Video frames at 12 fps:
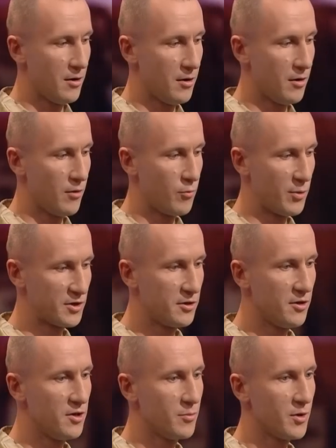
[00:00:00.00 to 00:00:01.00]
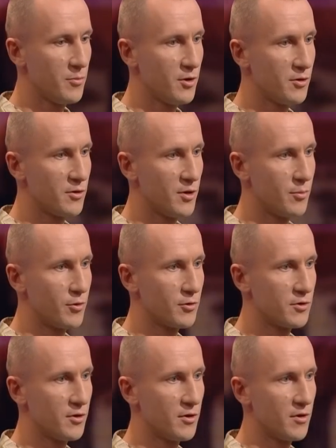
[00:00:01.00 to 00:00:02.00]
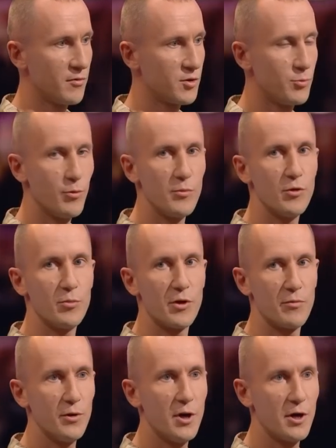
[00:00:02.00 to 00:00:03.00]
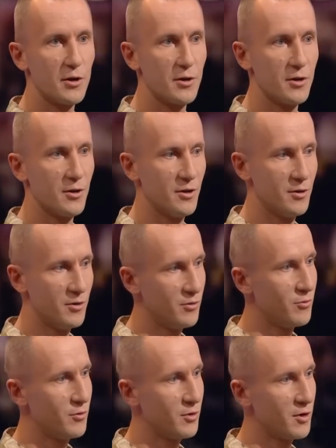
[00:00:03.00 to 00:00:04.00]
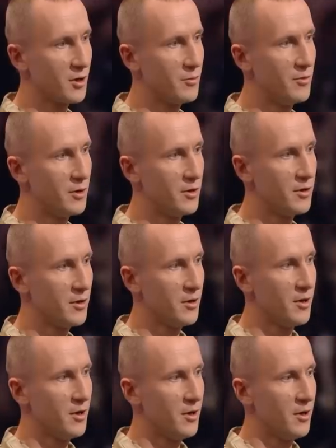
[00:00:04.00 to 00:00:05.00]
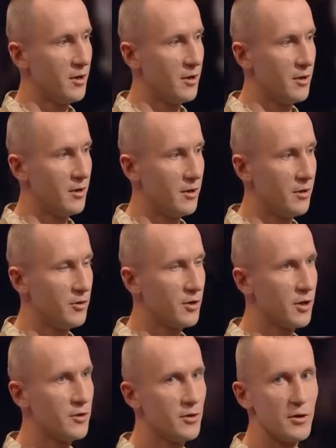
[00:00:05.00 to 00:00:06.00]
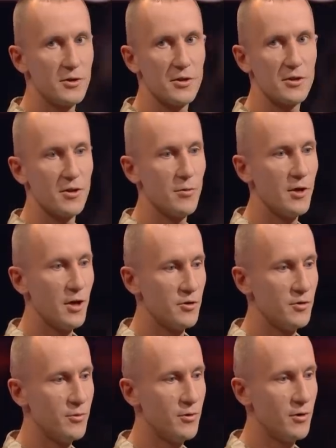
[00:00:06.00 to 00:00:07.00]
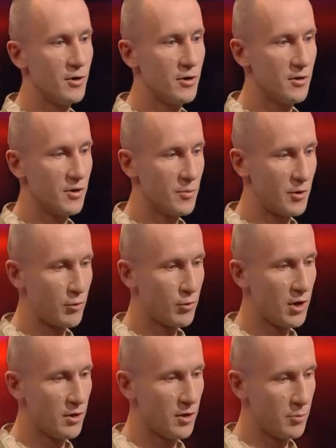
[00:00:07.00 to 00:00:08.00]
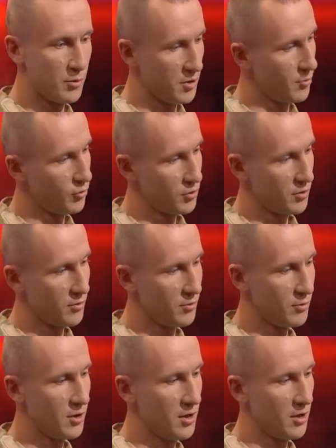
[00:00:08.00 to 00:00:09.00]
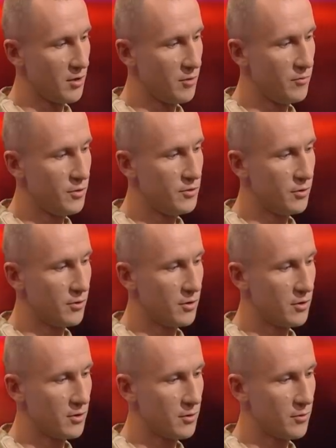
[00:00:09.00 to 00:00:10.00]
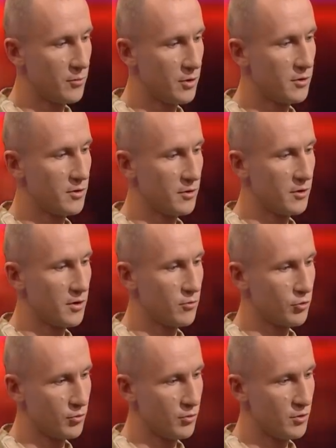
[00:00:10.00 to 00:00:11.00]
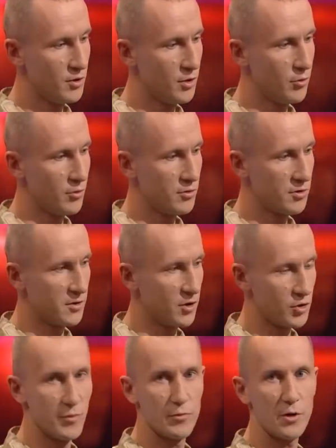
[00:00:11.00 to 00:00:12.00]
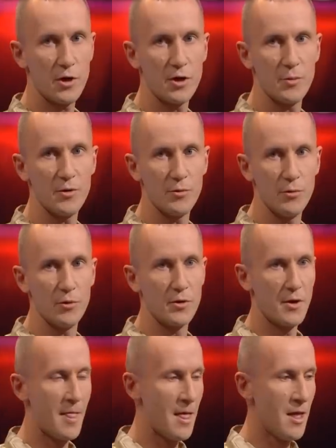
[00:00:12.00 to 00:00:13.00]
Э, в последний момент я просто вспомнил про флаг, ну и как бы э, не хотелось оставлять его на поругание, потому что ну, я видел по интернету, что делают с нашими флагами. Вот.